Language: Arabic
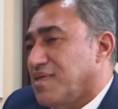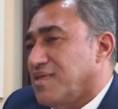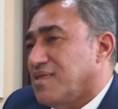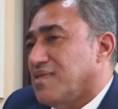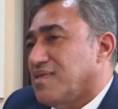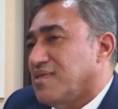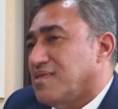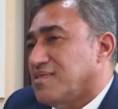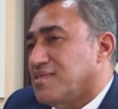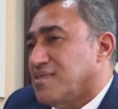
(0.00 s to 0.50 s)

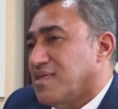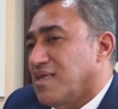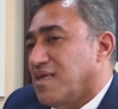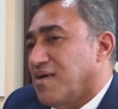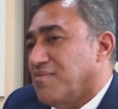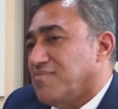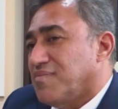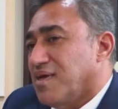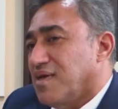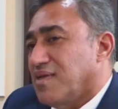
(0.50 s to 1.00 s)
من
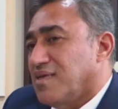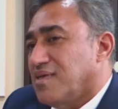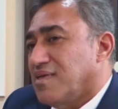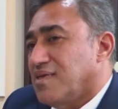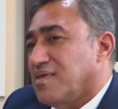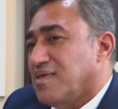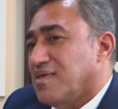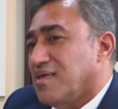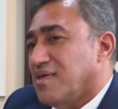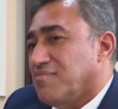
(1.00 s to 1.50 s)
استلامنا
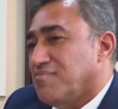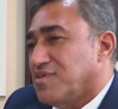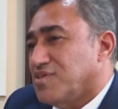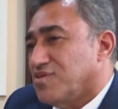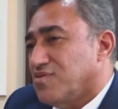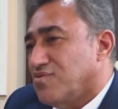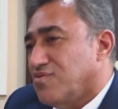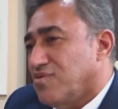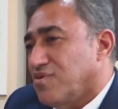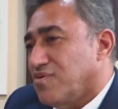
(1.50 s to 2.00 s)

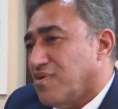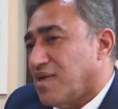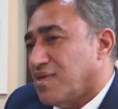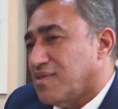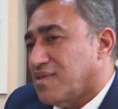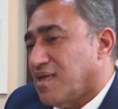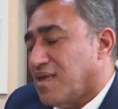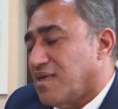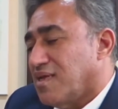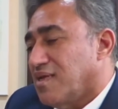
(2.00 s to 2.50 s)
للمشروع عن
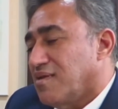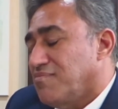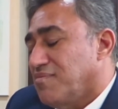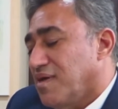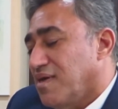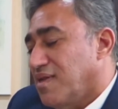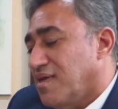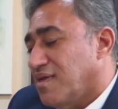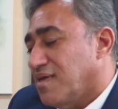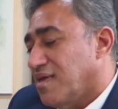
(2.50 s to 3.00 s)
طريق
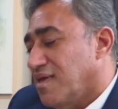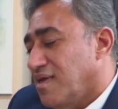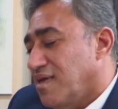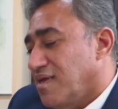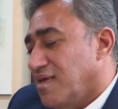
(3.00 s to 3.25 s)
المالك